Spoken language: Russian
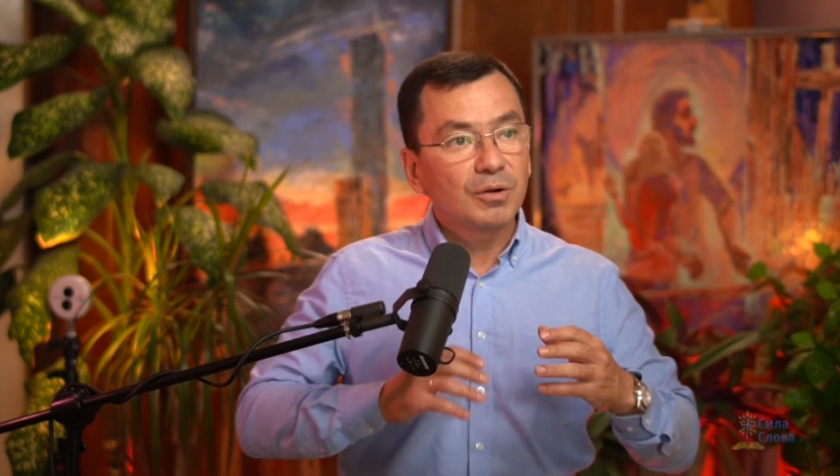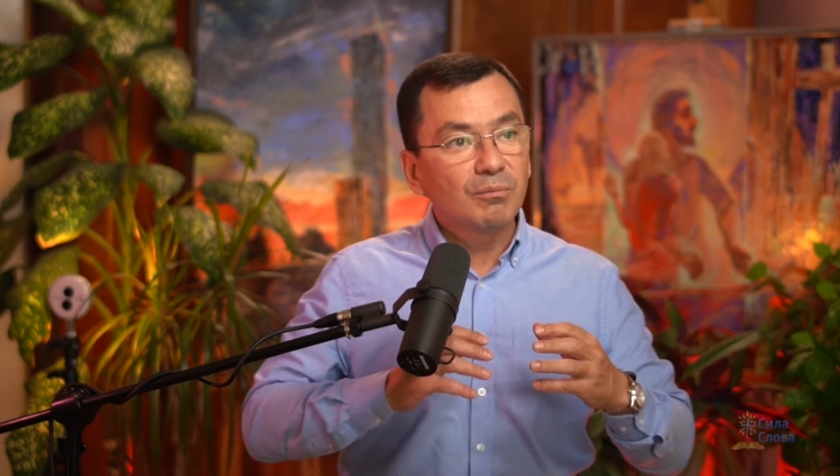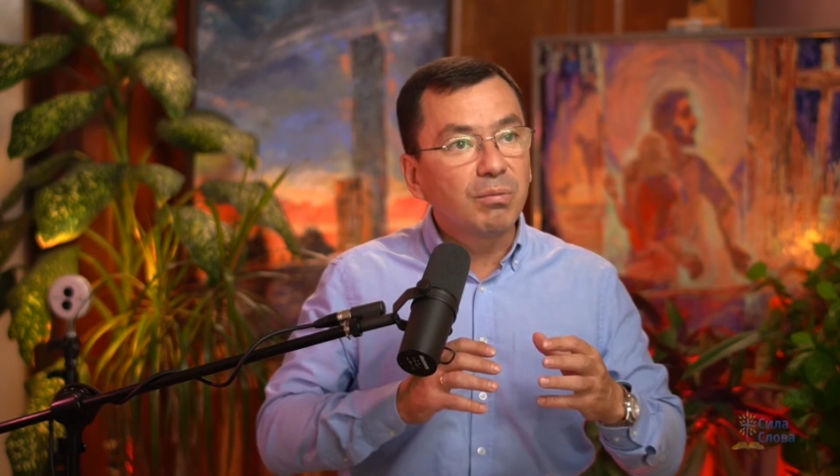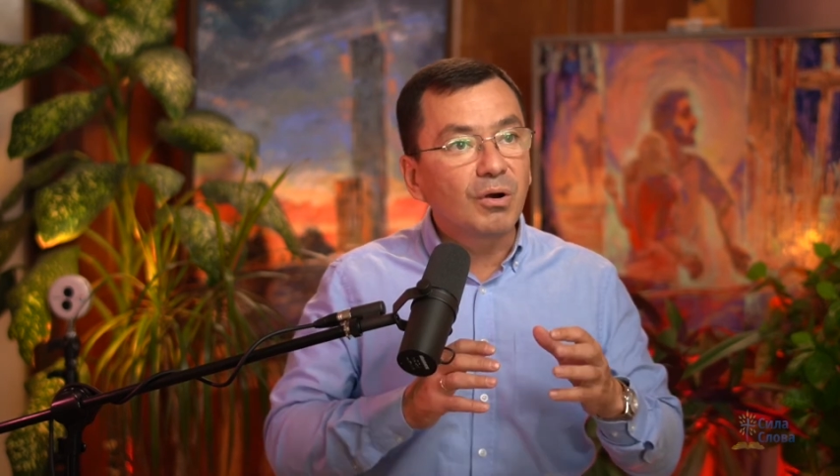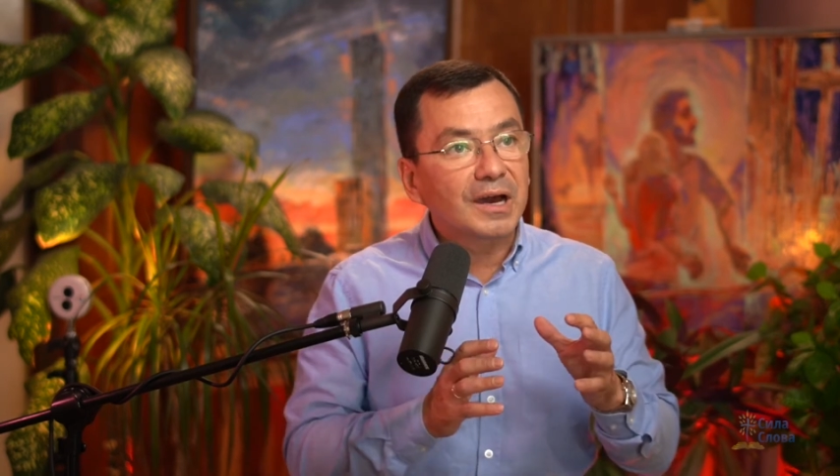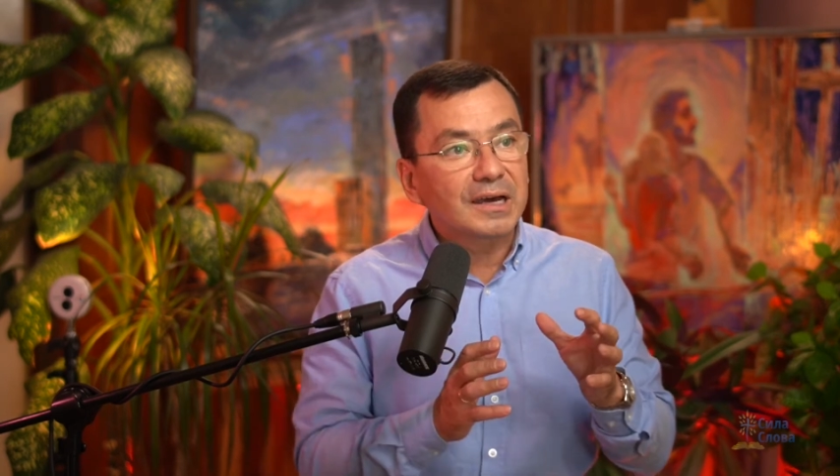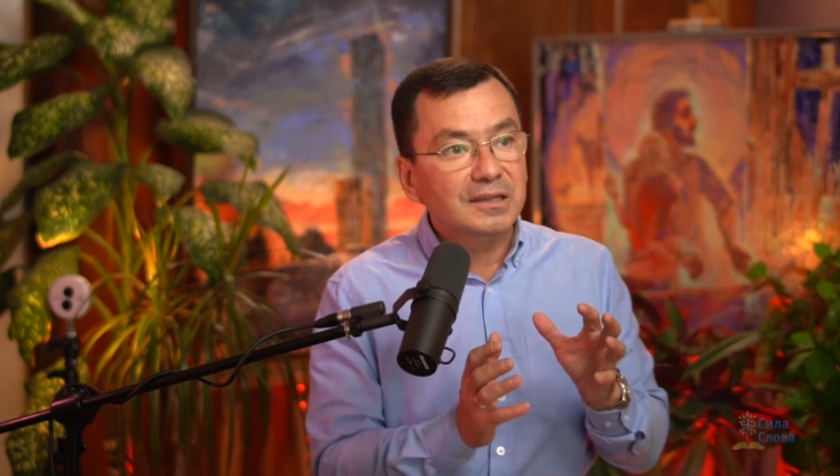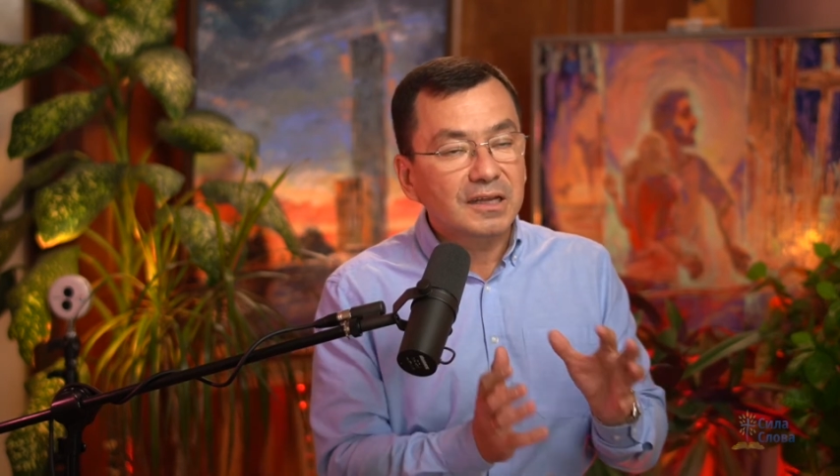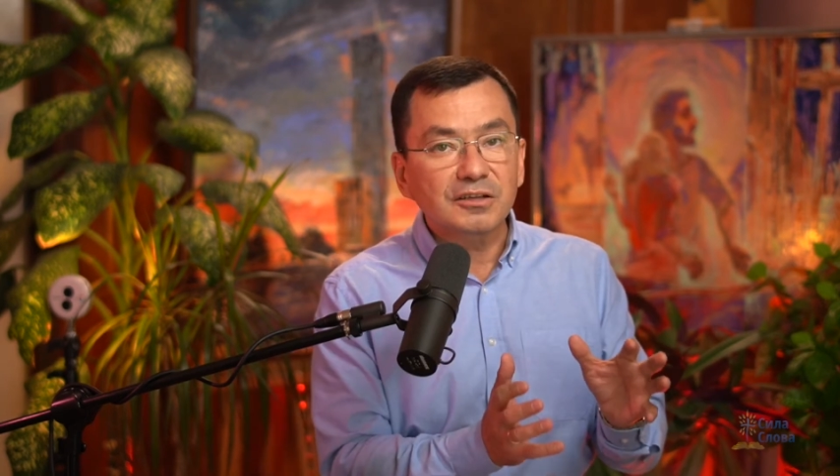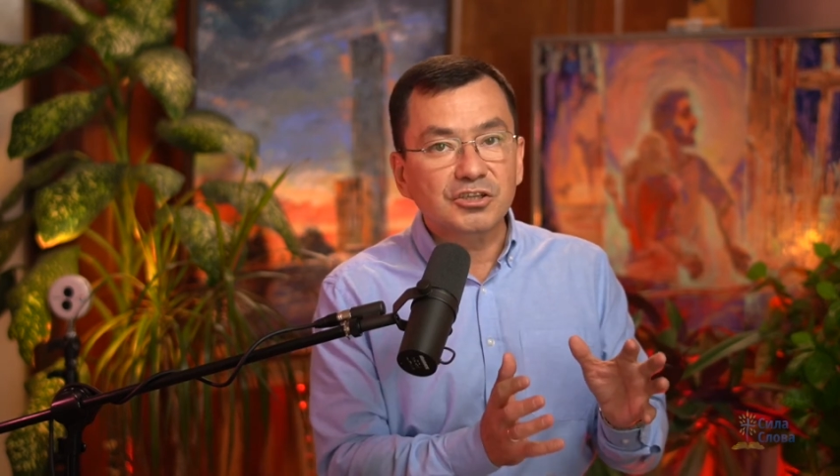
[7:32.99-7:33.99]
Бог
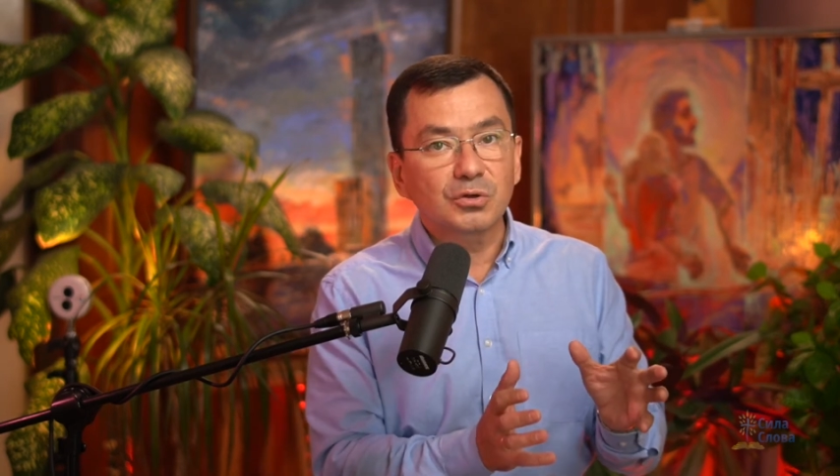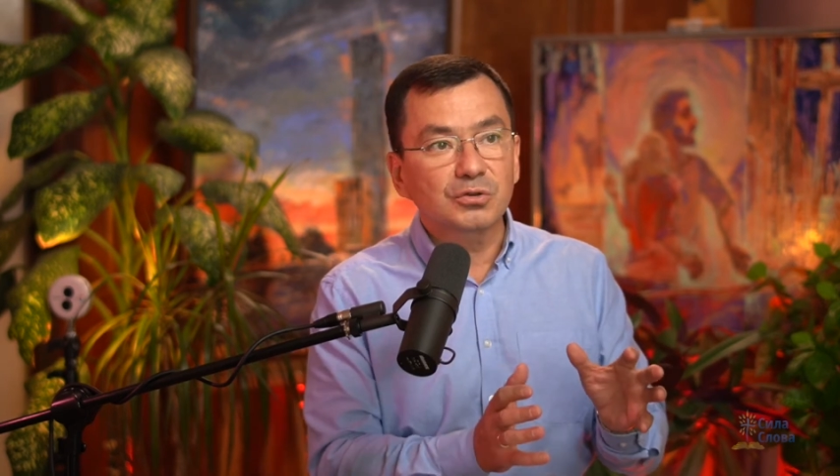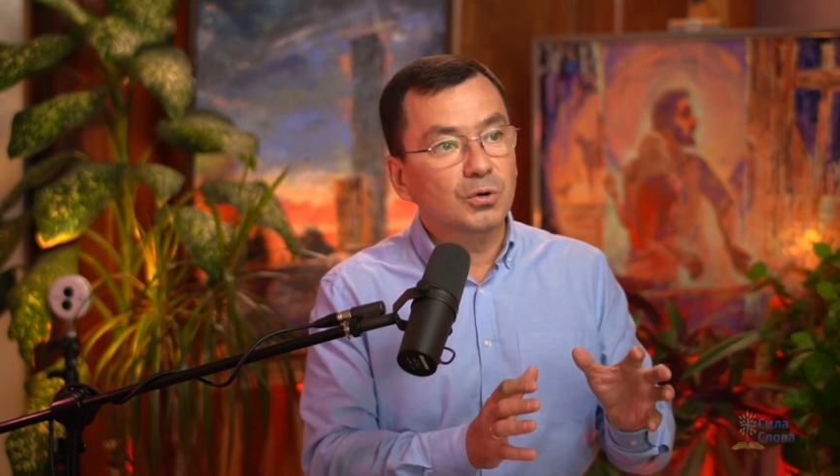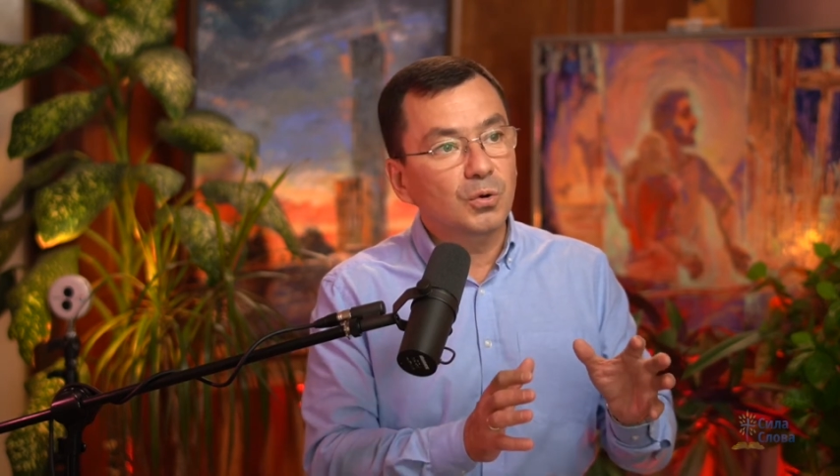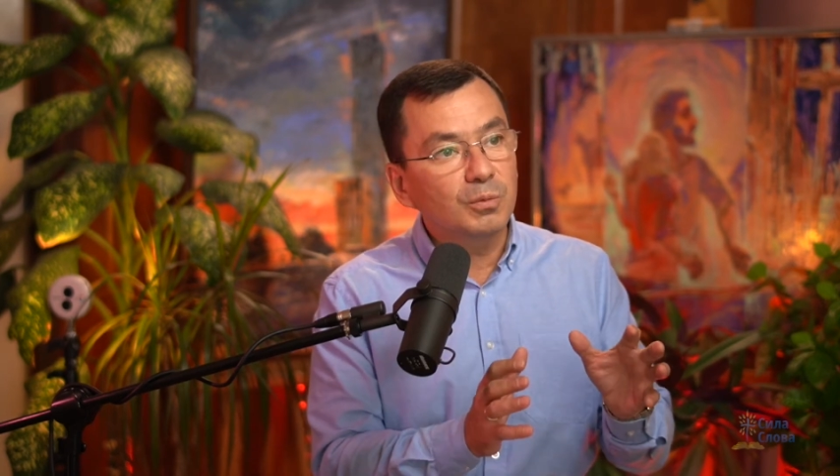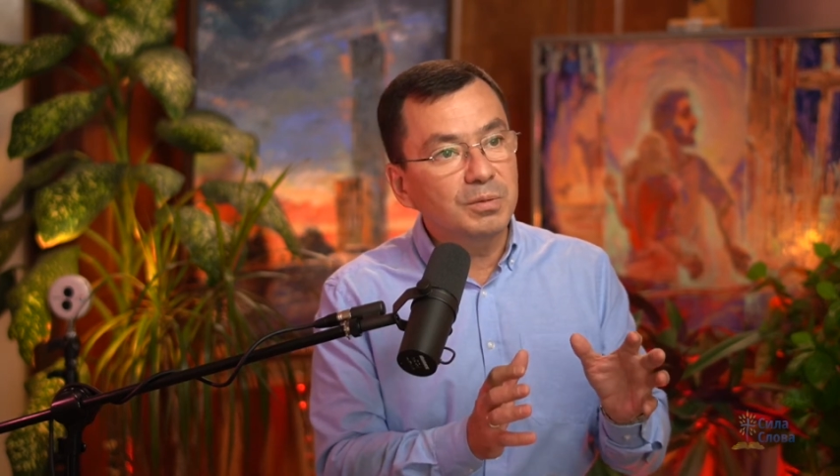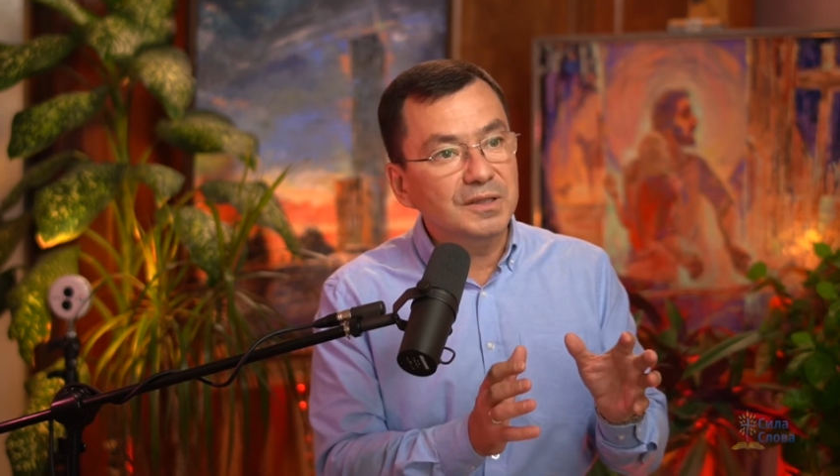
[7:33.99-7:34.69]
открыл что-то об